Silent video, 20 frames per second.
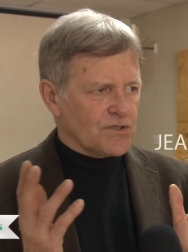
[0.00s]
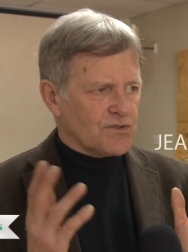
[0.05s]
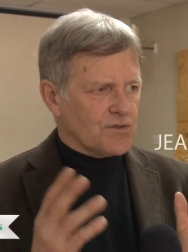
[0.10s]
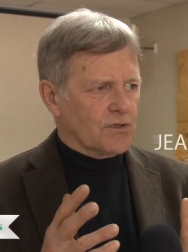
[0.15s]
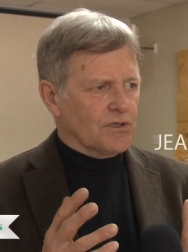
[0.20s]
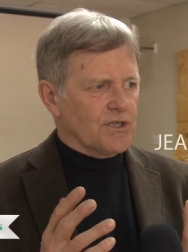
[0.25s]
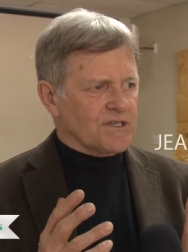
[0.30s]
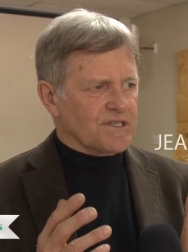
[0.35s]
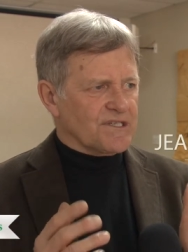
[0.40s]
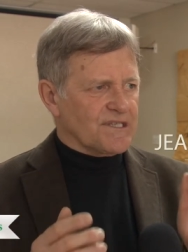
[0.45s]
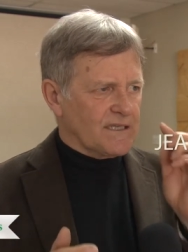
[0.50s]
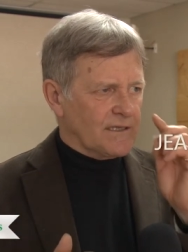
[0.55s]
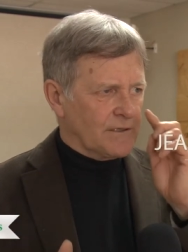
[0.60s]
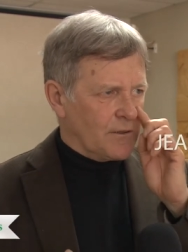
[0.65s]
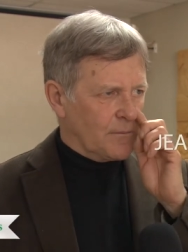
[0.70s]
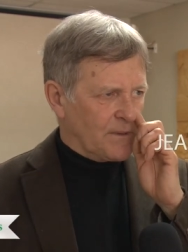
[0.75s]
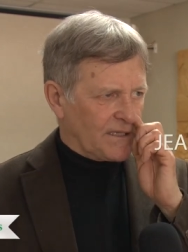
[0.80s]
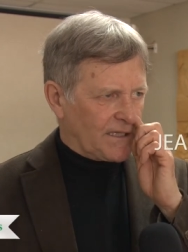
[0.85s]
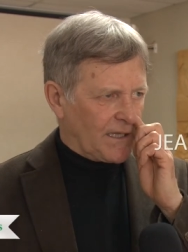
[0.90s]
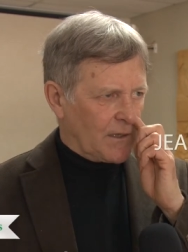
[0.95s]
sur le site
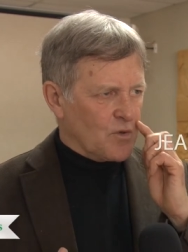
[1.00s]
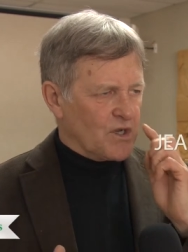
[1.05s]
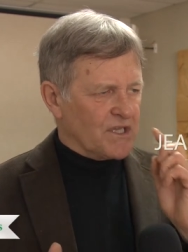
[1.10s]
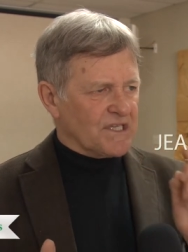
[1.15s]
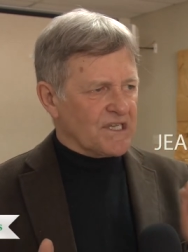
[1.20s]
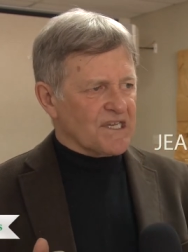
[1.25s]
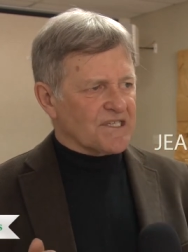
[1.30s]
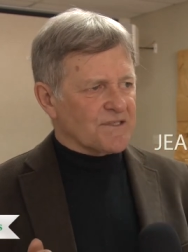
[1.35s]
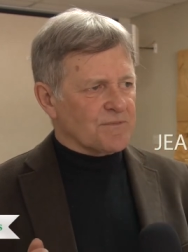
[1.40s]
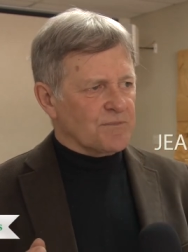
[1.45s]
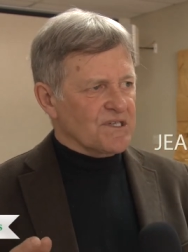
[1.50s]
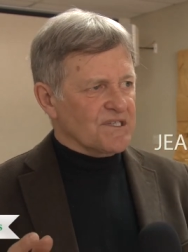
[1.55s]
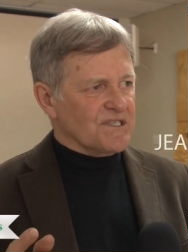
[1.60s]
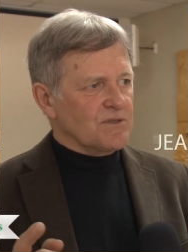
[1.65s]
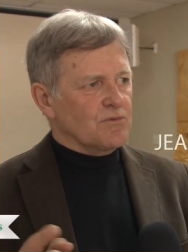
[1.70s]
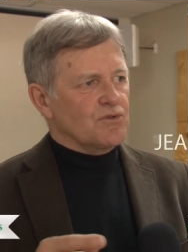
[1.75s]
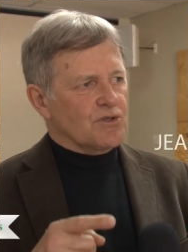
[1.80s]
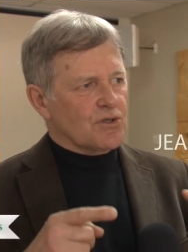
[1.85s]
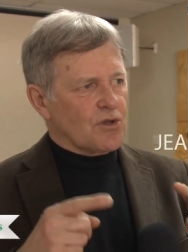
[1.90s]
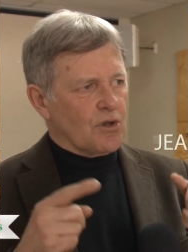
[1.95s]
de Patrimoine
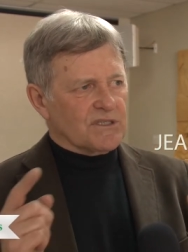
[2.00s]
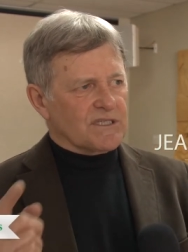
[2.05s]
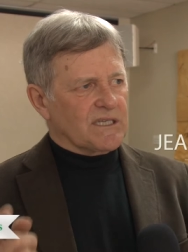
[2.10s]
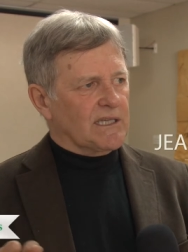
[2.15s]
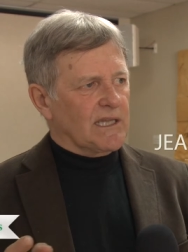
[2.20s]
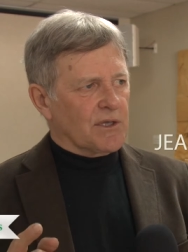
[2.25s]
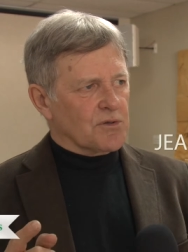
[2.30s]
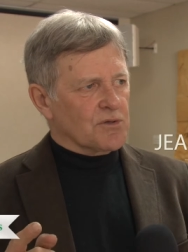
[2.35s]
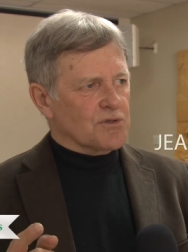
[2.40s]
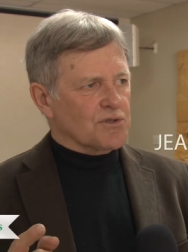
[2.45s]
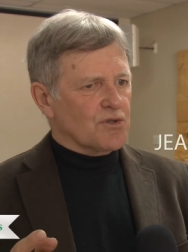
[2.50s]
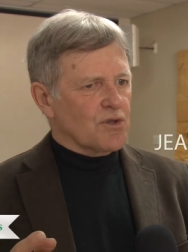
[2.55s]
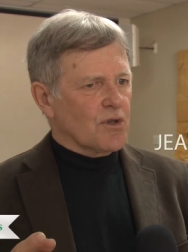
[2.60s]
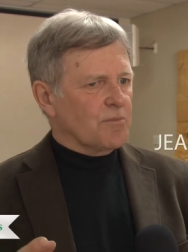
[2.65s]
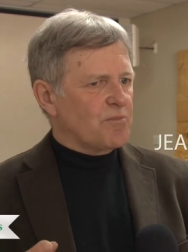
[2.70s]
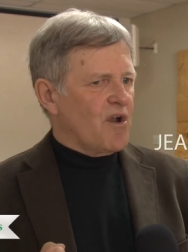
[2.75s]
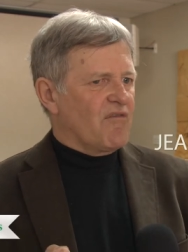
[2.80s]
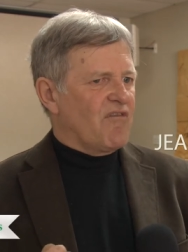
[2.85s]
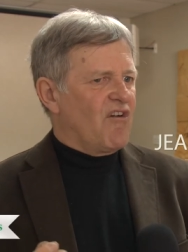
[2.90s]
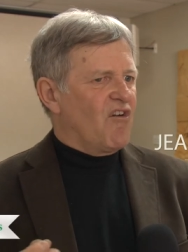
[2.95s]
Gaspésie ou du Conseil de culture,
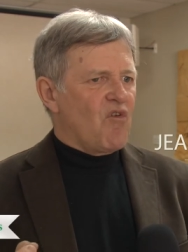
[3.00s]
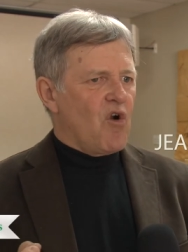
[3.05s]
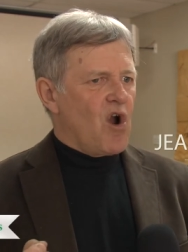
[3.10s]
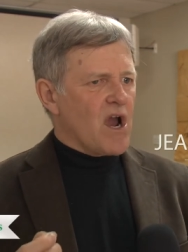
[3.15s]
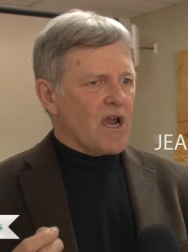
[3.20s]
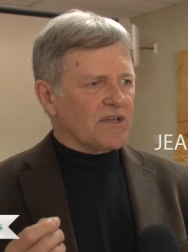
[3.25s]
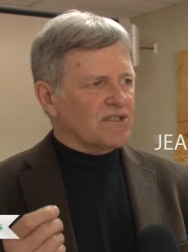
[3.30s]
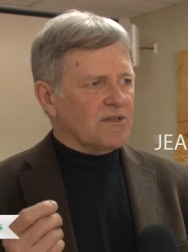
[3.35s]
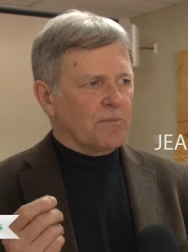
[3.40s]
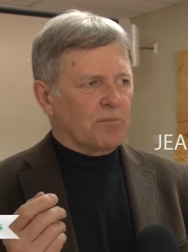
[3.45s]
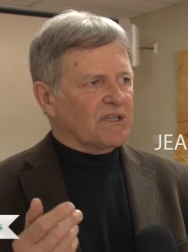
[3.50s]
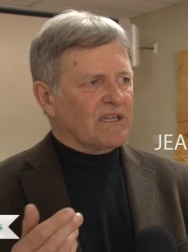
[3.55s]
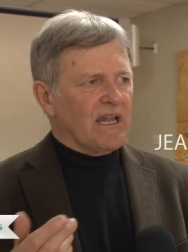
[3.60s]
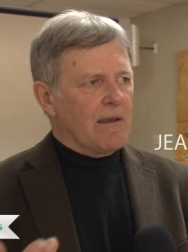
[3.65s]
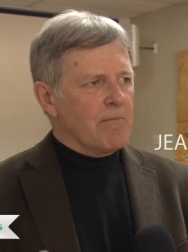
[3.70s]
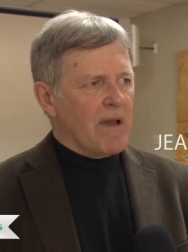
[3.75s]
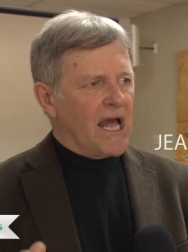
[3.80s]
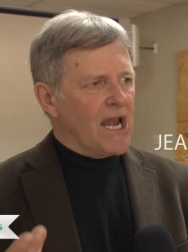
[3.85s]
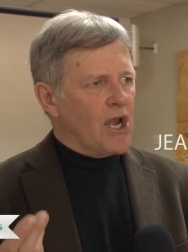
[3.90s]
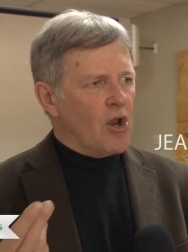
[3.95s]
puis on va voir que c'est pas
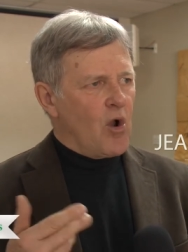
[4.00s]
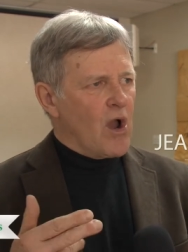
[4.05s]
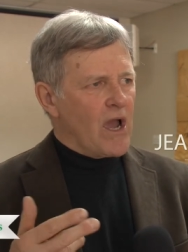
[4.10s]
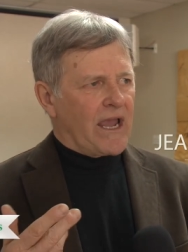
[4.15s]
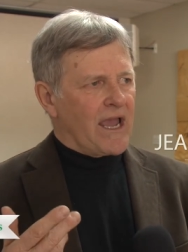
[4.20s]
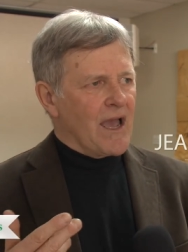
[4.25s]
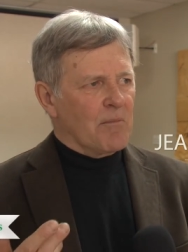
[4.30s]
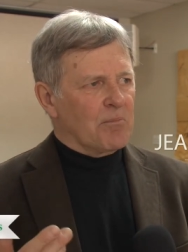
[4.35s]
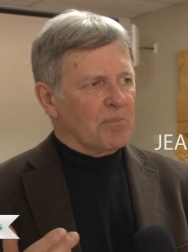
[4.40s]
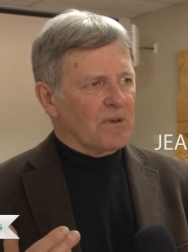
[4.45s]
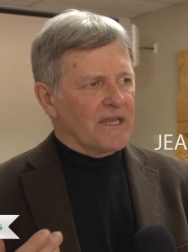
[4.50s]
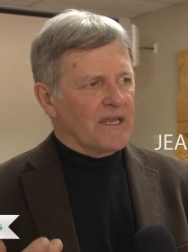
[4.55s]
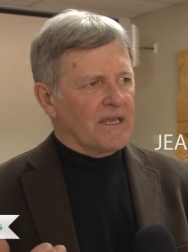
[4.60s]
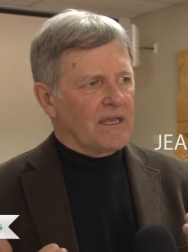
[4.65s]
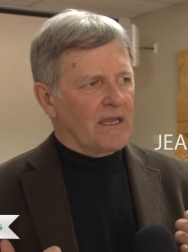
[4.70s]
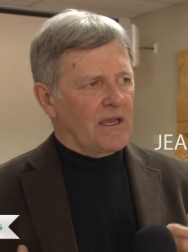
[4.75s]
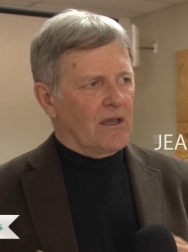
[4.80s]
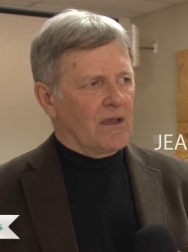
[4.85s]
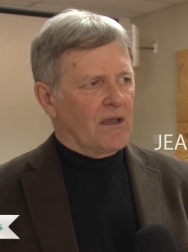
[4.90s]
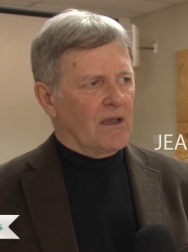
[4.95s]
tellement long à
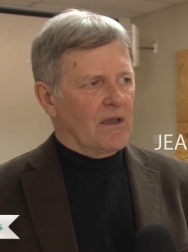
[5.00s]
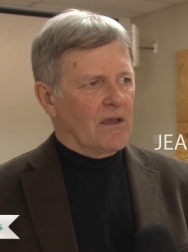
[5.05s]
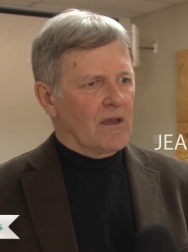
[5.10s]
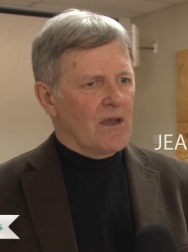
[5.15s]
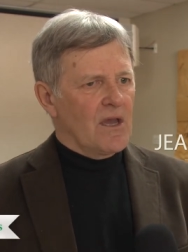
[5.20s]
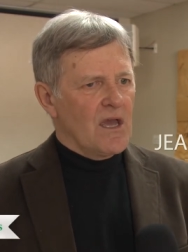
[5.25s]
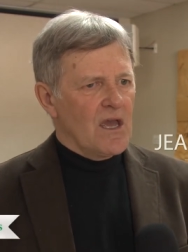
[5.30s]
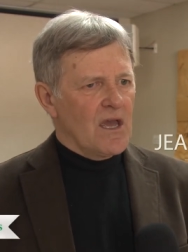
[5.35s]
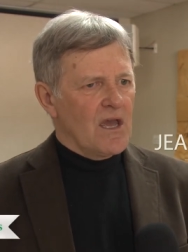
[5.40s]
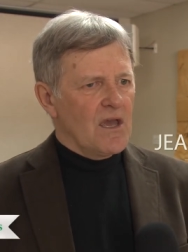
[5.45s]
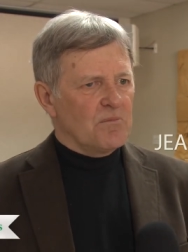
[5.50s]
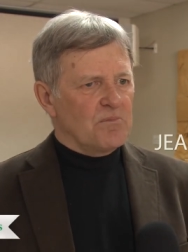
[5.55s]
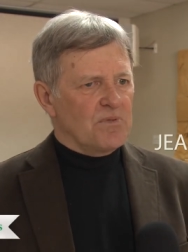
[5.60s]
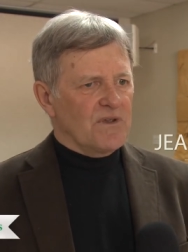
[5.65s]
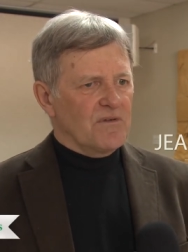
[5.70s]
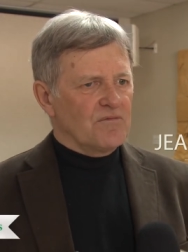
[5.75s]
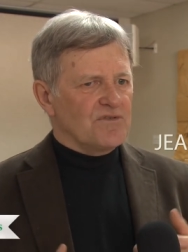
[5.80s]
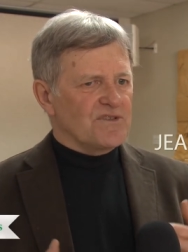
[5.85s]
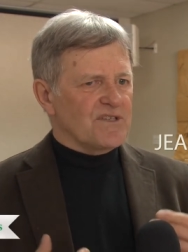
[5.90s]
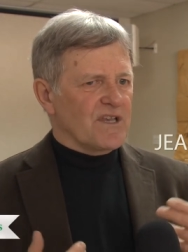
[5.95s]
remplir. Euh,
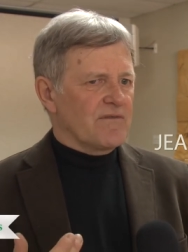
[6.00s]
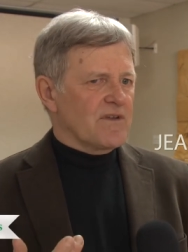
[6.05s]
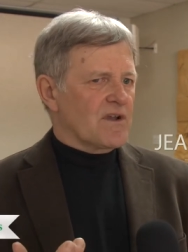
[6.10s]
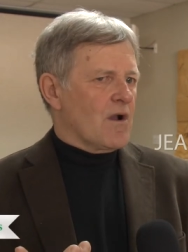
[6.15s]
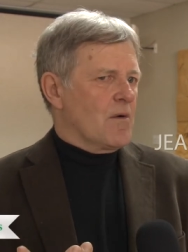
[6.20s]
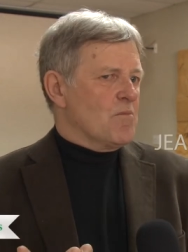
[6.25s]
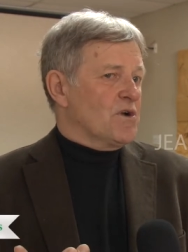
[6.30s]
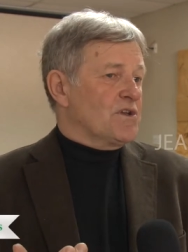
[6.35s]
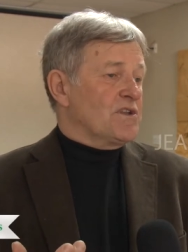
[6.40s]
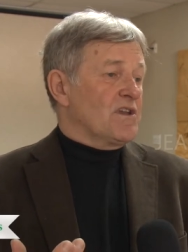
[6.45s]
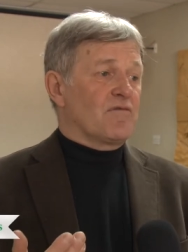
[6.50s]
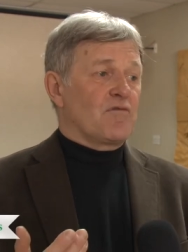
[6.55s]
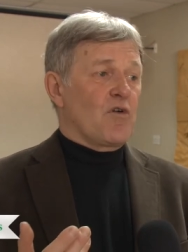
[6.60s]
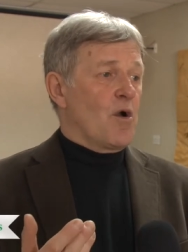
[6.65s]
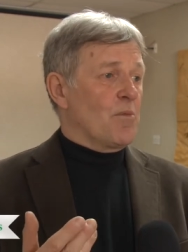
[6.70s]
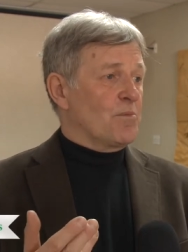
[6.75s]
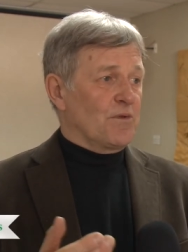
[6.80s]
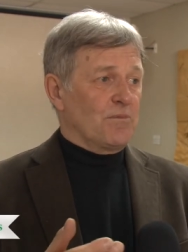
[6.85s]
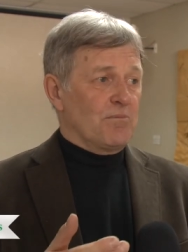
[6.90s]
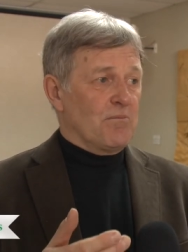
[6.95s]
puis vous savez, comme moi, des fois,
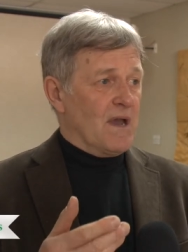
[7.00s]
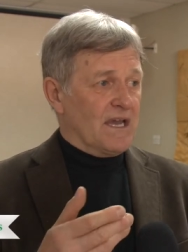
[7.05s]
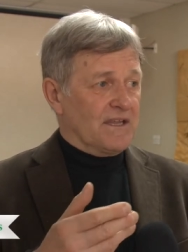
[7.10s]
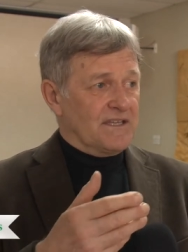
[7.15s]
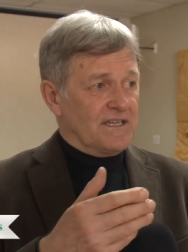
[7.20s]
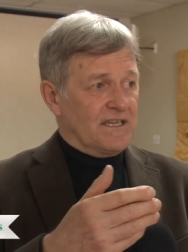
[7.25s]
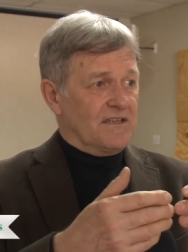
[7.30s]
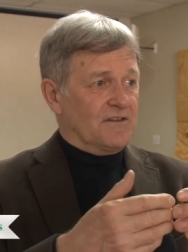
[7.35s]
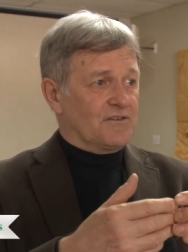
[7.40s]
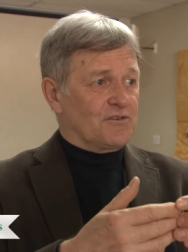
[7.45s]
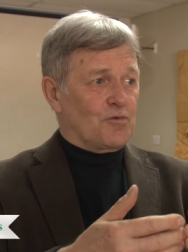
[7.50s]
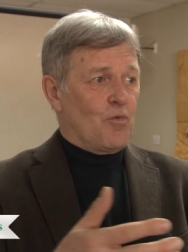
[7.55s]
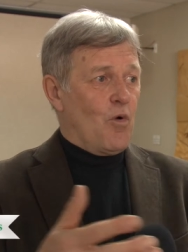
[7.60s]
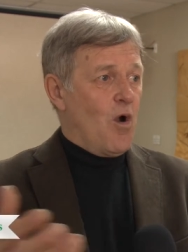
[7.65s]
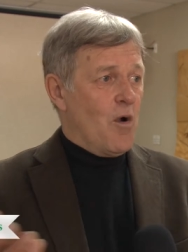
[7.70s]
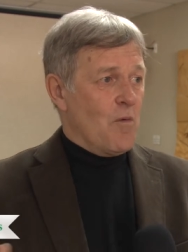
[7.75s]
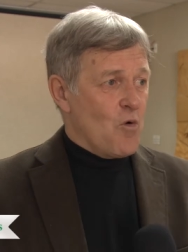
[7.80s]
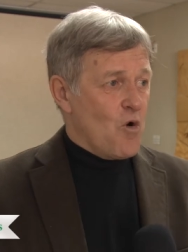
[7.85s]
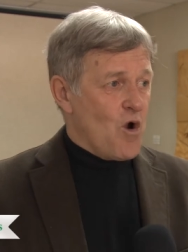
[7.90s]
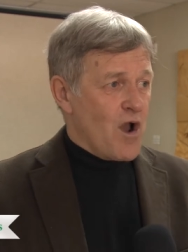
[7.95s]
on peut demander
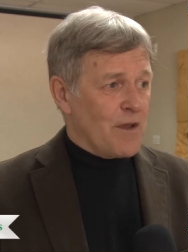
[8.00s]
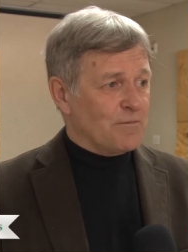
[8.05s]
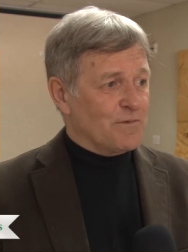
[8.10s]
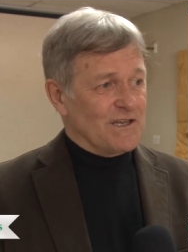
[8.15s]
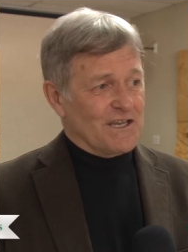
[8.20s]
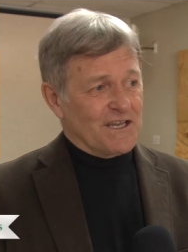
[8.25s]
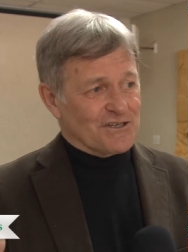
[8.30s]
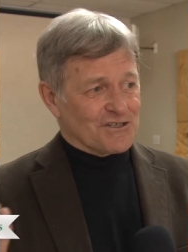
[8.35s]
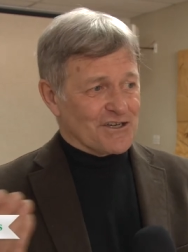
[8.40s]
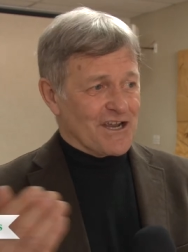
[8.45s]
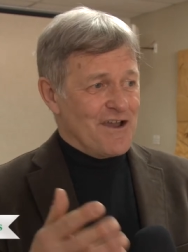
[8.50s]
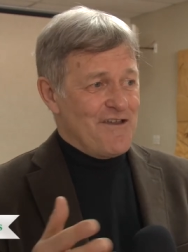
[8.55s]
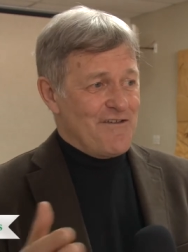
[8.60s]
trois mois, puis les gens